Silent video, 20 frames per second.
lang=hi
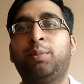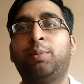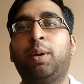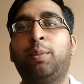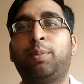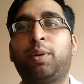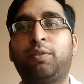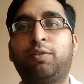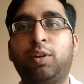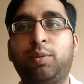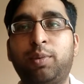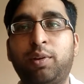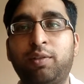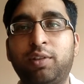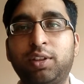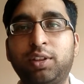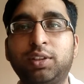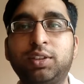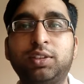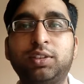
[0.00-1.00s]
मैं प्रफुल
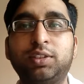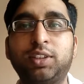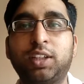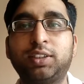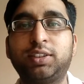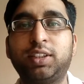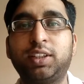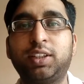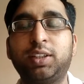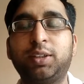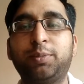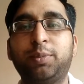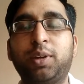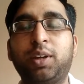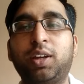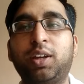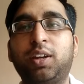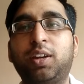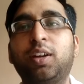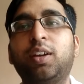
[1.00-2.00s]
पवन जैसे कि
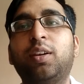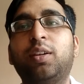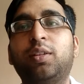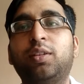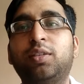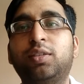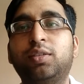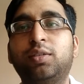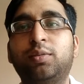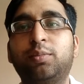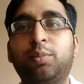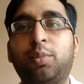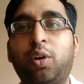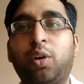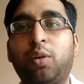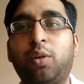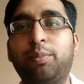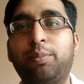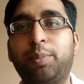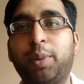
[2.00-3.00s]

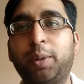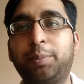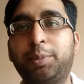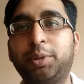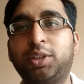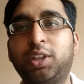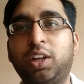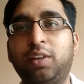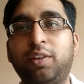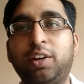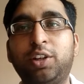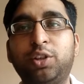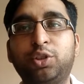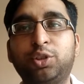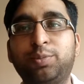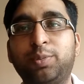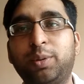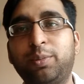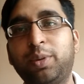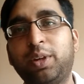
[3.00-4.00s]
मैं पिछले
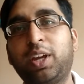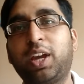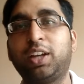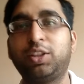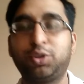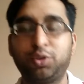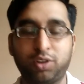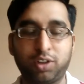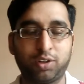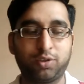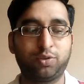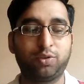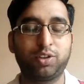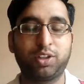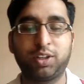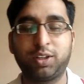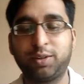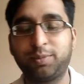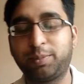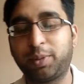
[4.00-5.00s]
वीडियोस में भी कह चुका हूँ
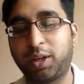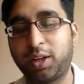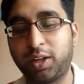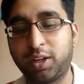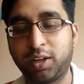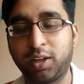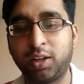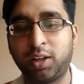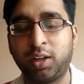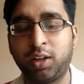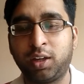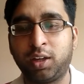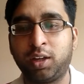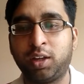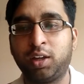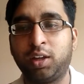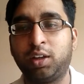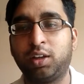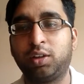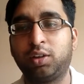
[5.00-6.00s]
कि मैं
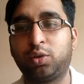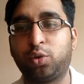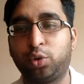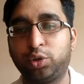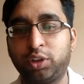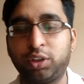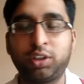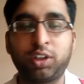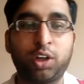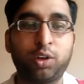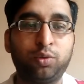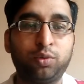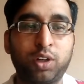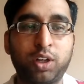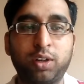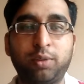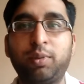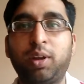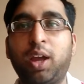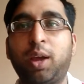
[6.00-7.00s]
कोशिश करूँगा
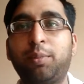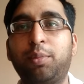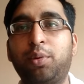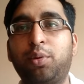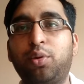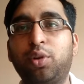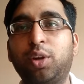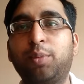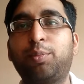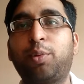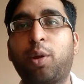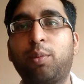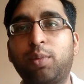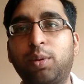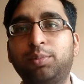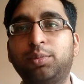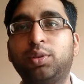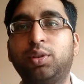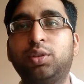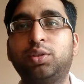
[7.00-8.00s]
कि मैं आप लोगों की
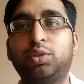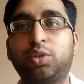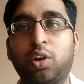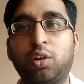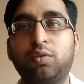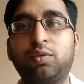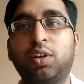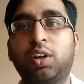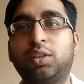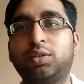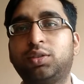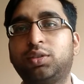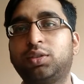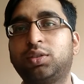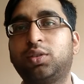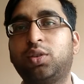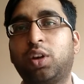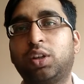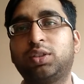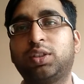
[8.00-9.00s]
प्रॉब्लम सॉल्व कर
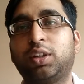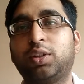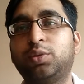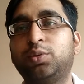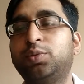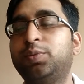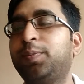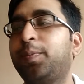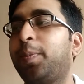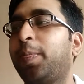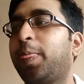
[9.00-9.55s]
कर सकूँ